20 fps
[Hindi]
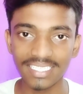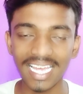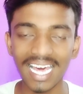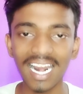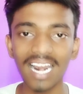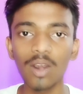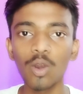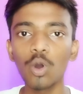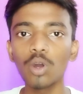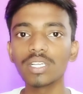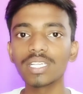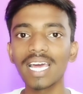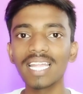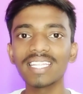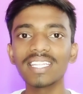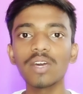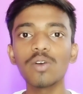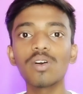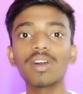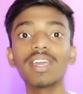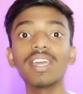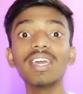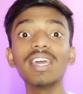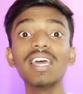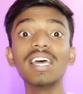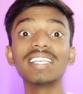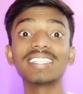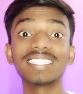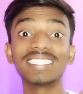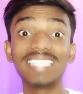सारा लोग जानते होंगे
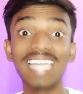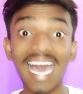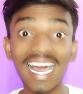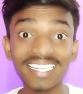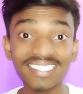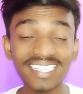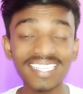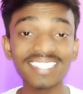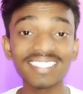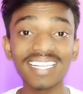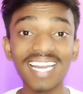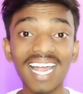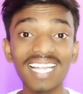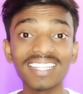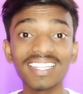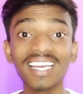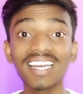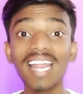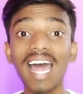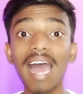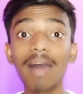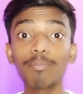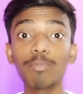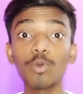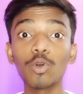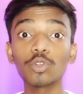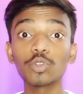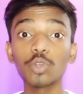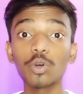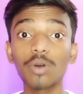डांसर सनातन आप
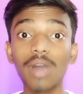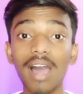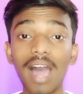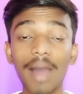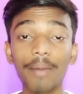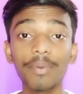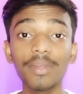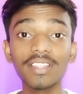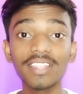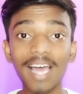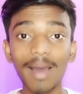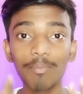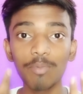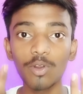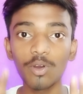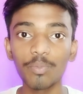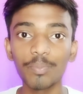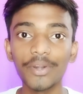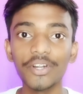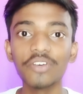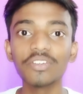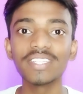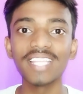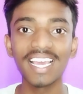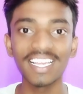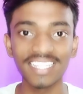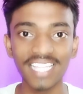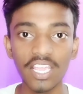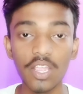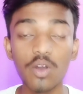लोग तो अभी तो आप लोग वीडियो
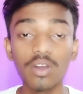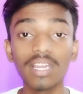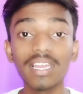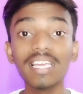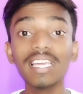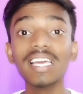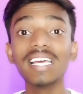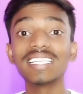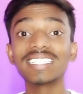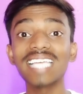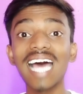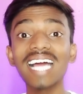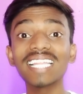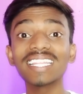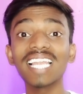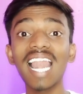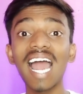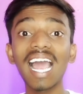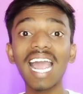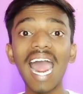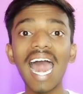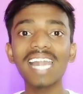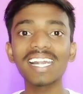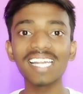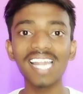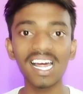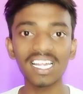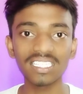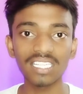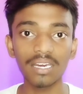देखते ही होंगे सात लाख
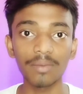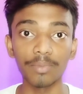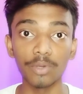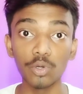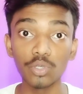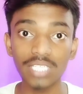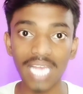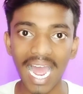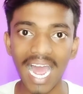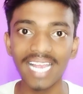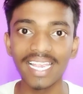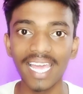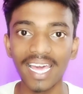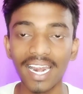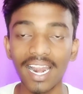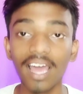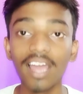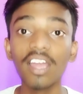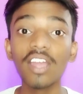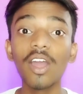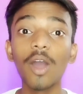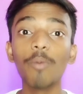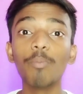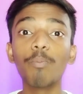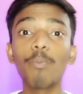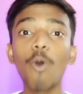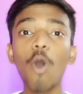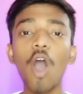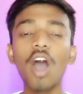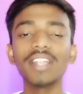आठ लाख तक व्यूज आ जा रहा
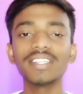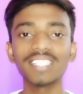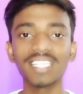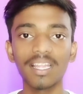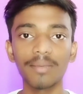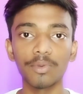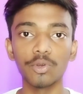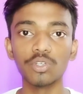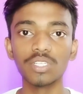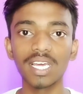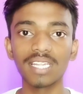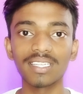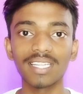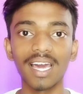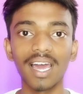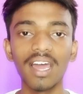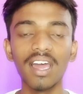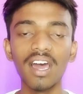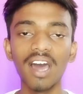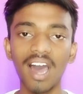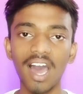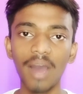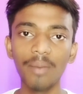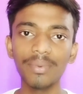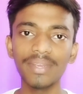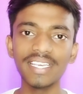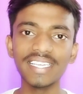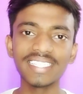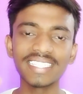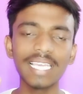है बहुत ज़्यादा व्यूज आता है
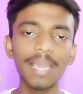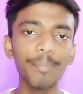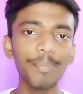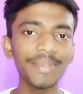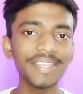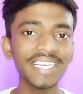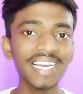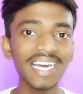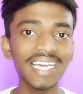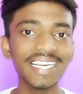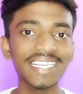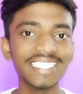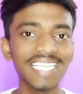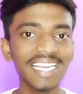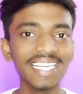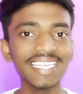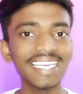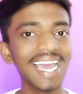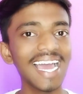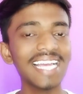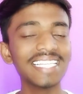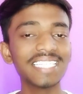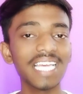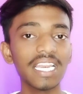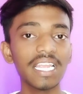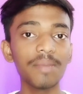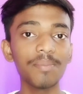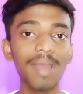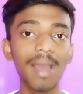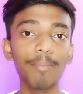अब इसके पीछे का रीज़न क्या है
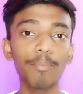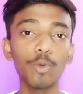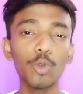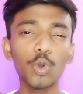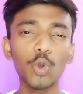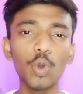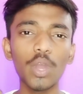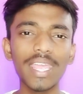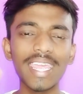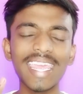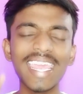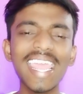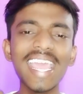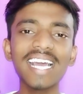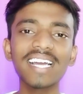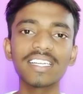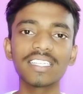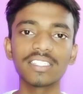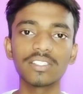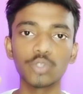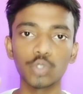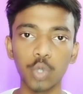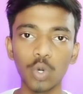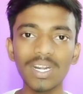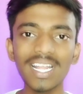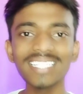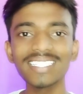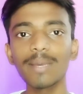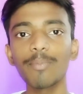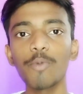चलिए मैं आप लोग को एक
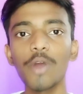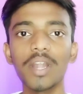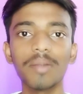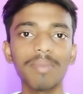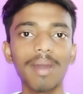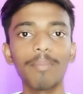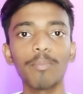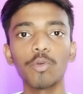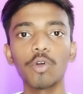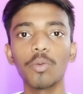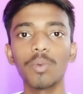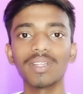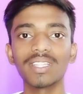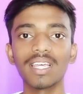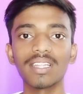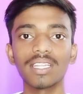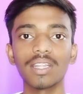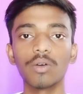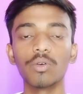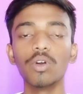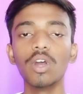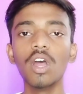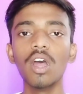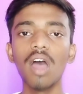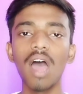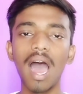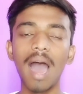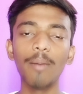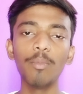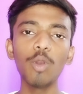छोटा सा पॉइंट मैं आप लोग को बताता हूँ
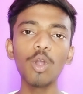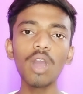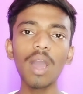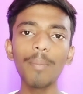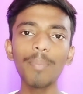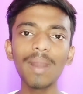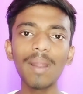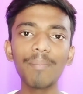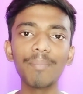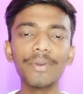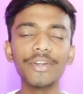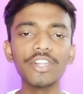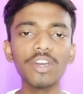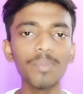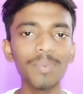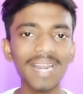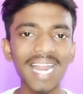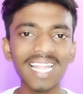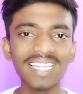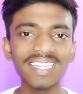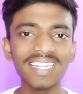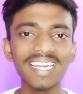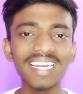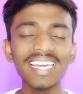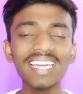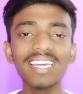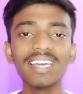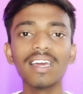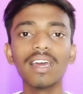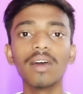हम लोग अपना वीडियो बनाते
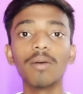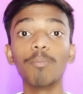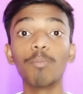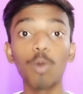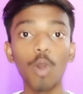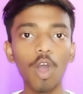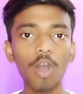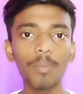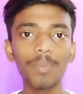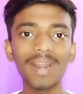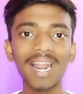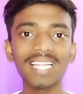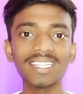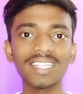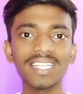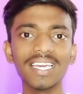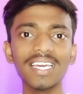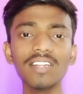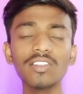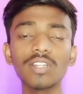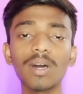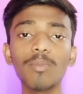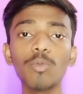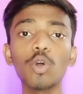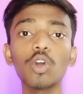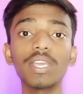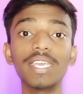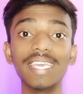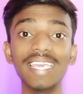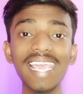हैं ब्लॉग बनाते हैं तो हम
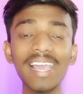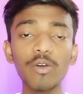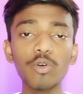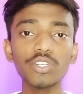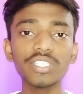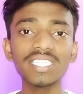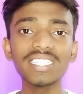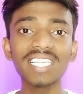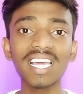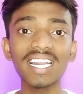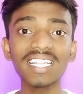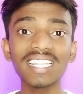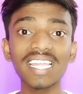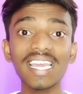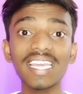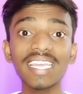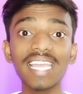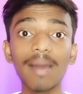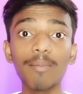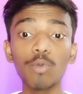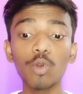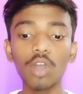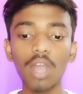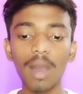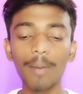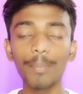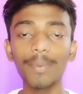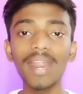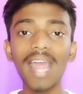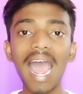लोग ये कोशिश करते हैं कि हम लोग
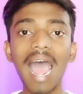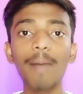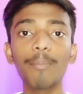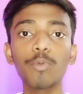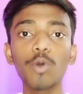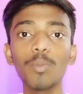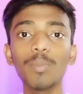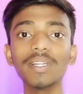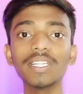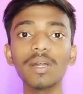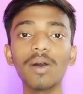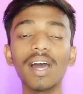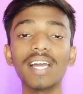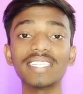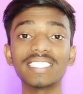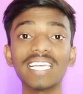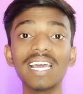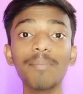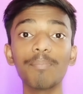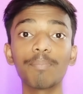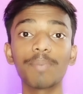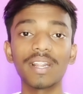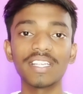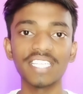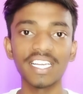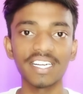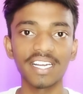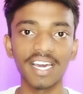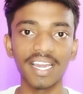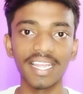अपने आप को मतलब अच्छा
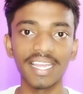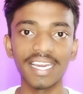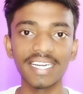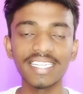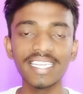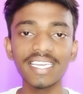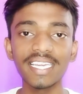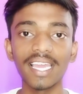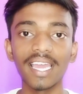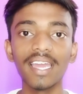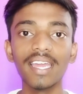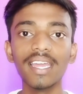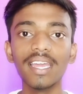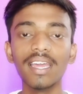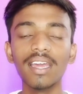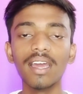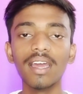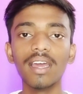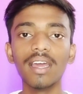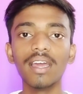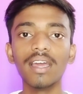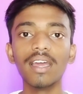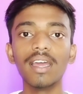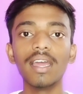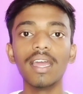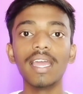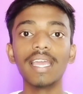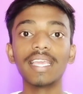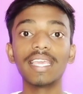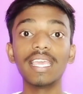प्रेजेंट करेंगे ठीक है
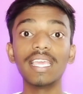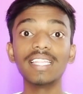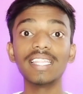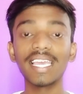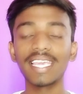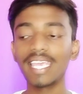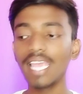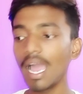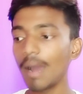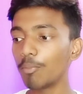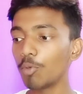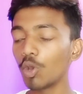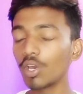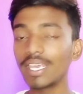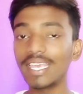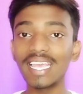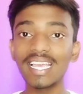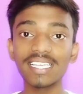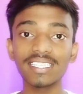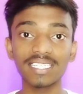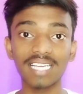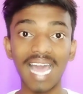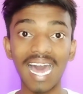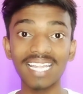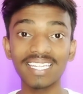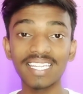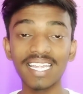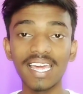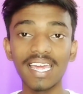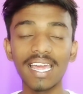कि देखिए हम लोग ये
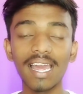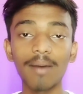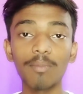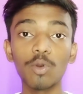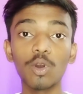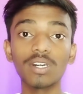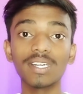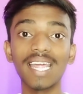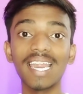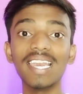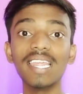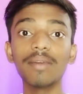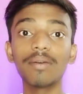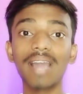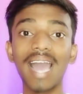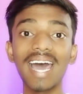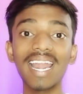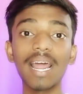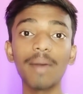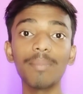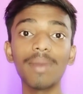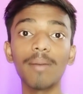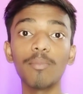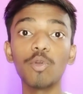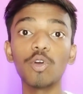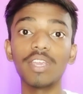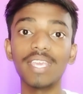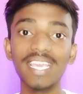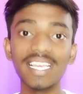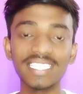खाते हैं हम लोग डेली खाना में
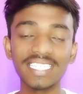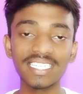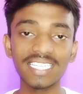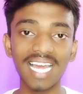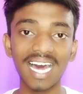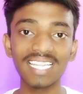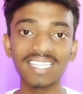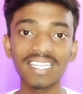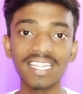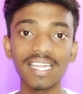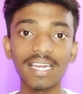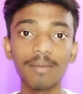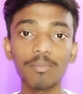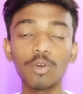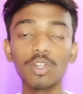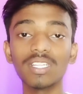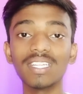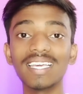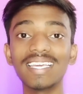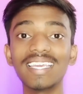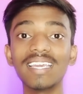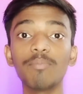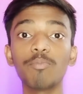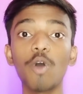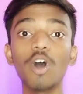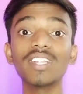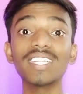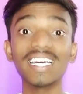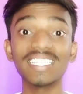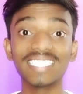हम लोग ये चीज़ खाते हैं हम लोग देखिए
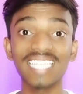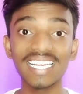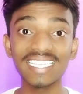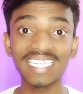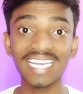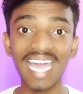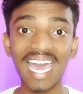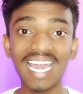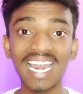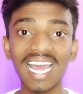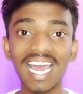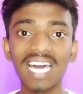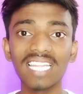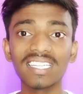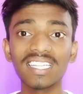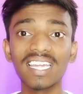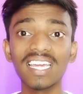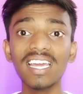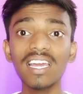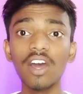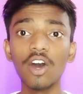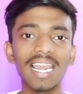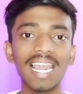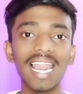बहुत अच्छा अच्छा खाना खाते हैं